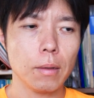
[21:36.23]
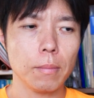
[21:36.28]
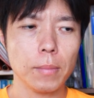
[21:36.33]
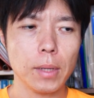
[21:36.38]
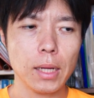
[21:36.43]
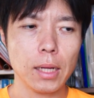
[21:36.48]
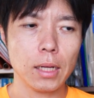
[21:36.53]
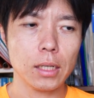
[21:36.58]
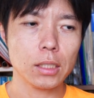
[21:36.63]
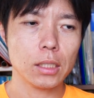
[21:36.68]

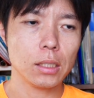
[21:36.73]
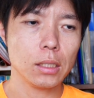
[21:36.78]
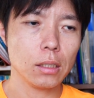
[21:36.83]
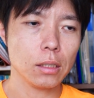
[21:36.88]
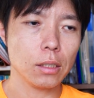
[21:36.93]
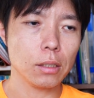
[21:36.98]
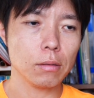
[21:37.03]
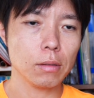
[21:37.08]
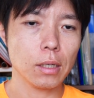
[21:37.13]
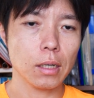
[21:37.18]
まあ強
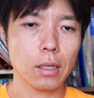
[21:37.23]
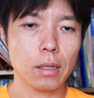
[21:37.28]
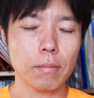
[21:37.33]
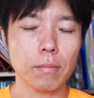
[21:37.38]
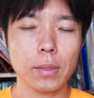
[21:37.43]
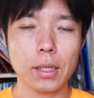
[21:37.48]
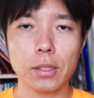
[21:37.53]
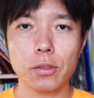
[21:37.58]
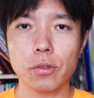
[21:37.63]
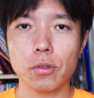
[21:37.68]
いて言うなら、
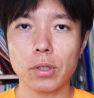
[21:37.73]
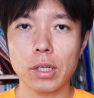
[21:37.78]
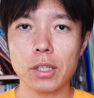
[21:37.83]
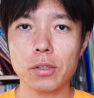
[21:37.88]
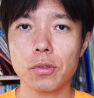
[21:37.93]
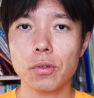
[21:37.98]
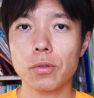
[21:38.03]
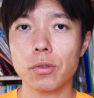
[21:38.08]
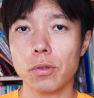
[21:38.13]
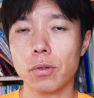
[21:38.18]
まあ、長
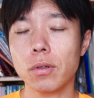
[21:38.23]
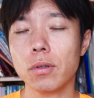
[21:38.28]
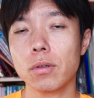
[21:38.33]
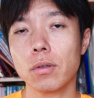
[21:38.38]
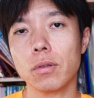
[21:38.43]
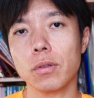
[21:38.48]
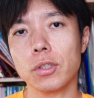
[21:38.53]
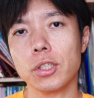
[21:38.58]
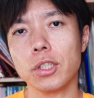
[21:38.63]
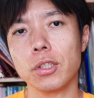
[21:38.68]
男長女の
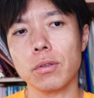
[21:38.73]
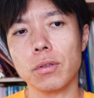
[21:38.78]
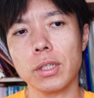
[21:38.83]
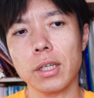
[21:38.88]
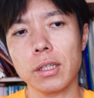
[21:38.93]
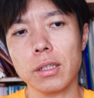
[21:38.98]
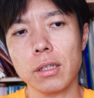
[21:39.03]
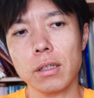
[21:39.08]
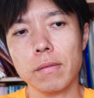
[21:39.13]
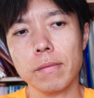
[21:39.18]
指導
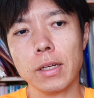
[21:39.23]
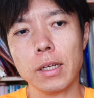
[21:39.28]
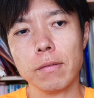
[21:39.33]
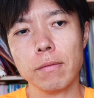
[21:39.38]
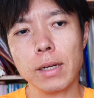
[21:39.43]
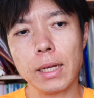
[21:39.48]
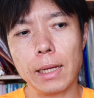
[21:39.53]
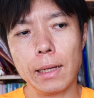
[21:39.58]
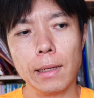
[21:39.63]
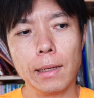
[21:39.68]
にあたる場合
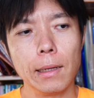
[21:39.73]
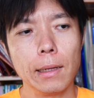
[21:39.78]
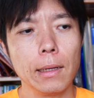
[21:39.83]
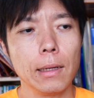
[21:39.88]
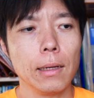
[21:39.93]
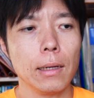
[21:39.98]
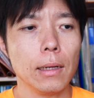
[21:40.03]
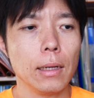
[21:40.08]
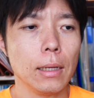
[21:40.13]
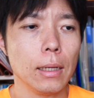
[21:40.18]
は
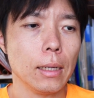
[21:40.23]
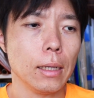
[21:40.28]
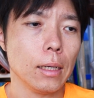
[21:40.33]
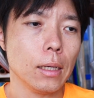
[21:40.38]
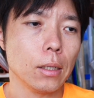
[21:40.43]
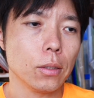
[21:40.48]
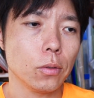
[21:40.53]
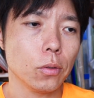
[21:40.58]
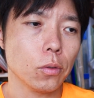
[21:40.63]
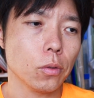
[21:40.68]

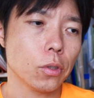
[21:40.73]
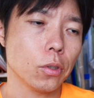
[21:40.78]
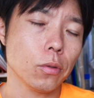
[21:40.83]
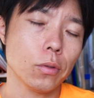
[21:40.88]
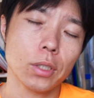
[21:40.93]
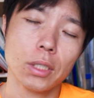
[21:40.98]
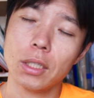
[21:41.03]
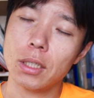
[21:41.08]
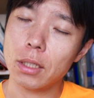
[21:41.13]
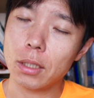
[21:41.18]
あちょっと気
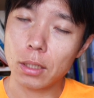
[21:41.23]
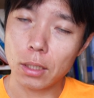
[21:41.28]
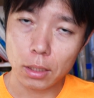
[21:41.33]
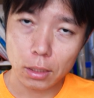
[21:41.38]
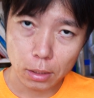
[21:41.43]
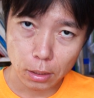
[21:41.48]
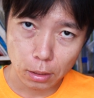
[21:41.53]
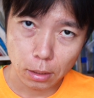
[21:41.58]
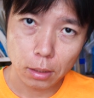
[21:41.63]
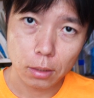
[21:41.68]
をつけていただ
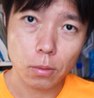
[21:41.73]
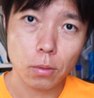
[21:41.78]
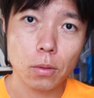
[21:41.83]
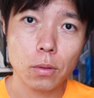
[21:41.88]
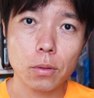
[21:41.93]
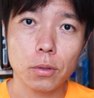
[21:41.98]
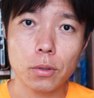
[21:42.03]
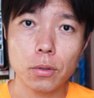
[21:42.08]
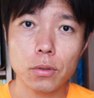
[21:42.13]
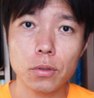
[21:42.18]
きたいな
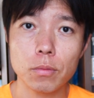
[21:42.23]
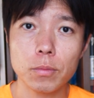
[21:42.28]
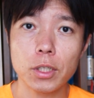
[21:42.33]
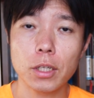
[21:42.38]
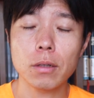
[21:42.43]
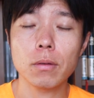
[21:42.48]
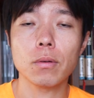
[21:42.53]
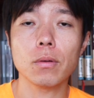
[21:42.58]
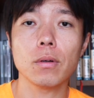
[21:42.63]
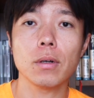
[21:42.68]
という
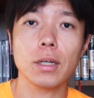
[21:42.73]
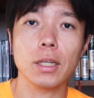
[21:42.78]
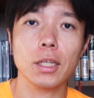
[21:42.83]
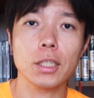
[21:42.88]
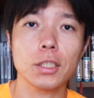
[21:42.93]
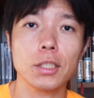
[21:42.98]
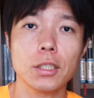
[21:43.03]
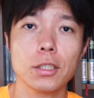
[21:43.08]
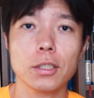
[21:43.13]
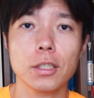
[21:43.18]
旨のお
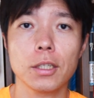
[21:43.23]
話でし